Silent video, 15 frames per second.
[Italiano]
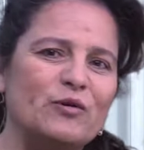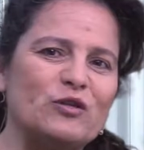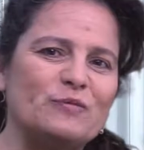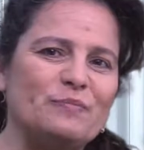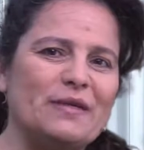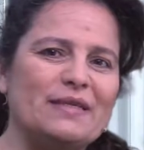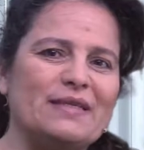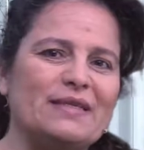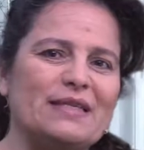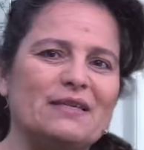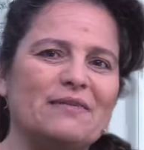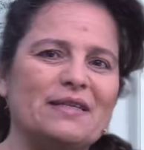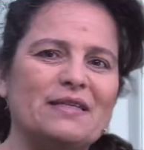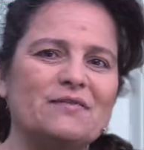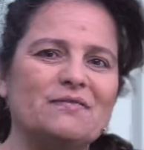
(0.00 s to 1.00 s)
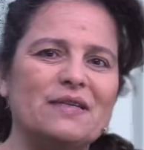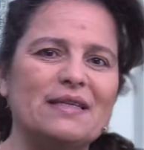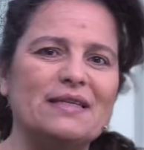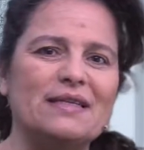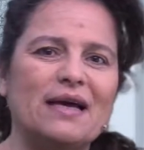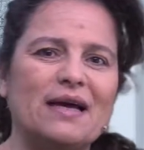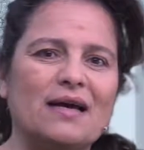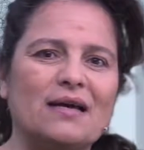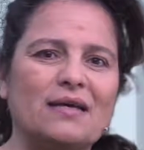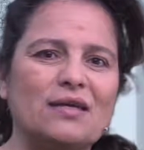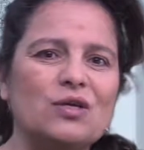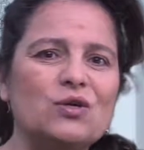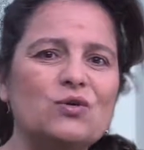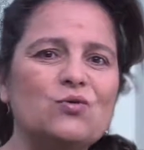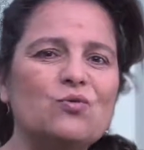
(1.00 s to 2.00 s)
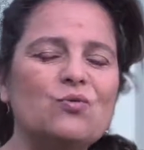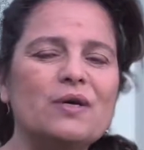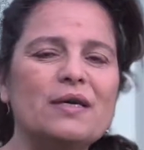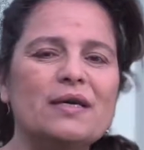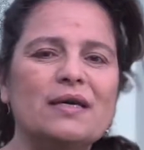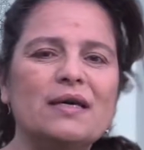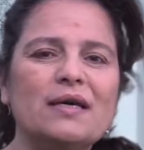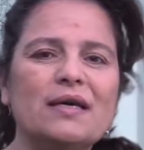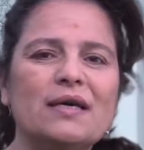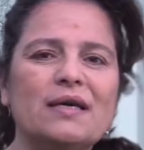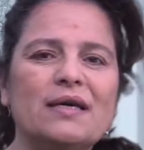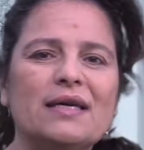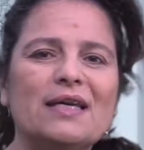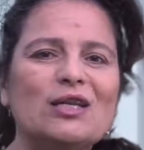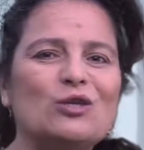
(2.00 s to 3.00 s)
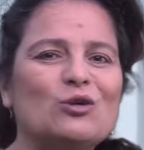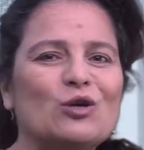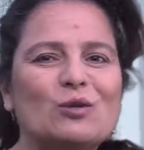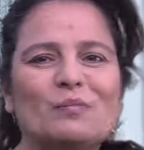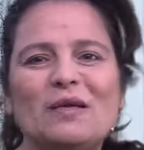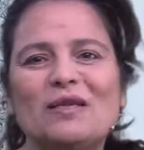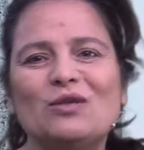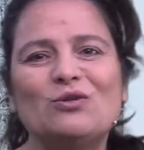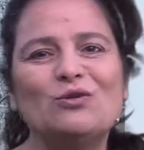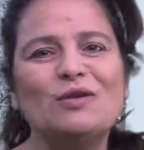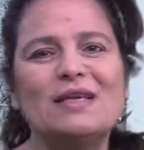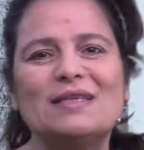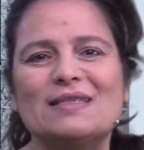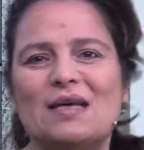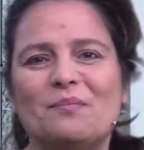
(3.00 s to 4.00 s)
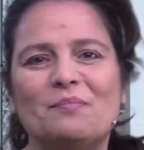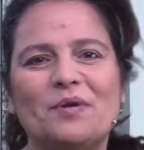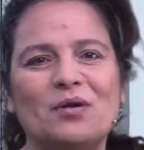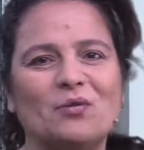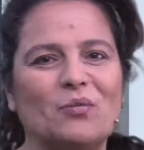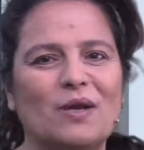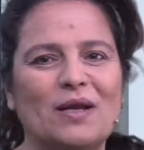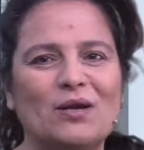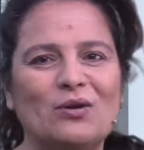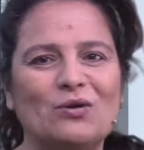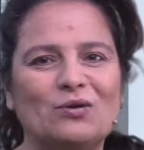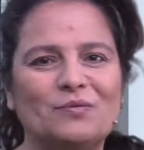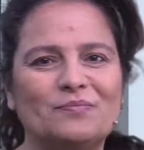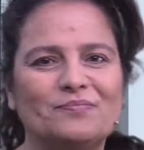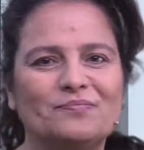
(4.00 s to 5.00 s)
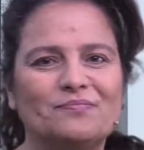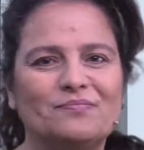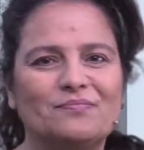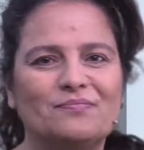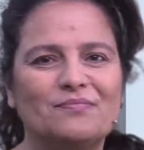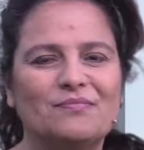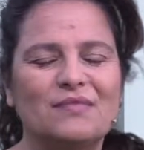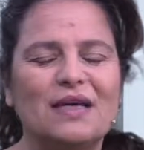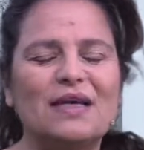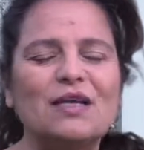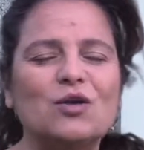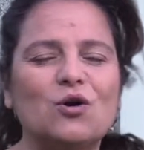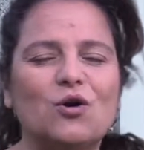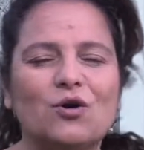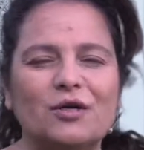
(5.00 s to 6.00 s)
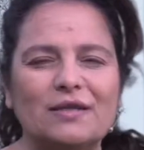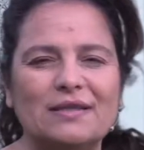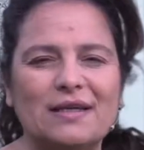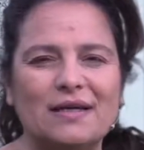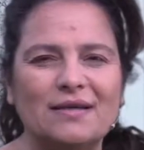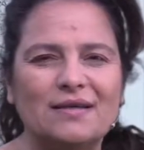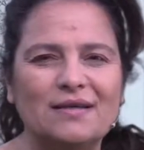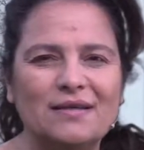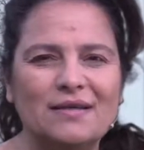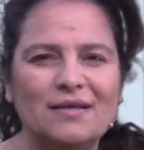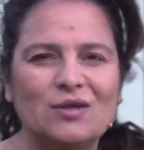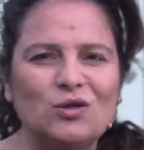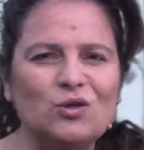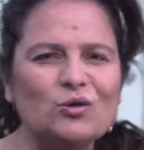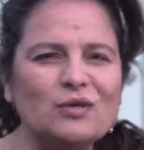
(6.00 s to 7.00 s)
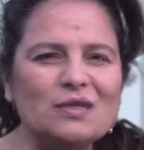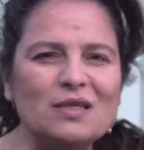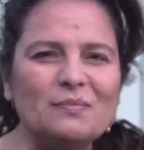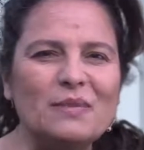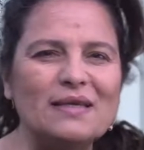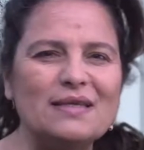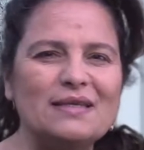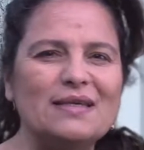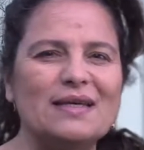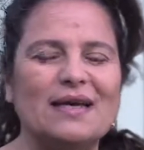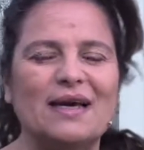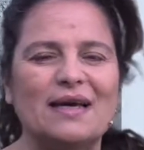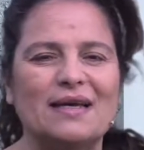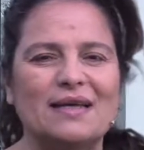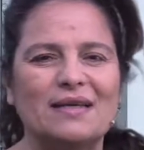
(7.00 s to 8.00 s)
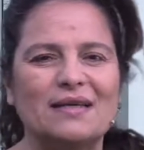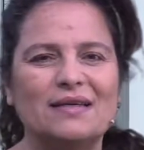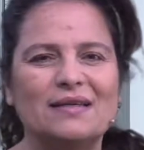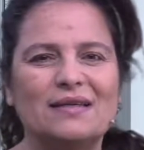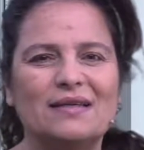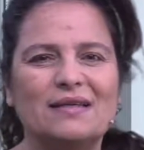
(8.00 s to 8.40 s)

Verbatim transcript: prospettiva di vita in cui il tormentone è sempre quello. Ricorda, non dimenticare.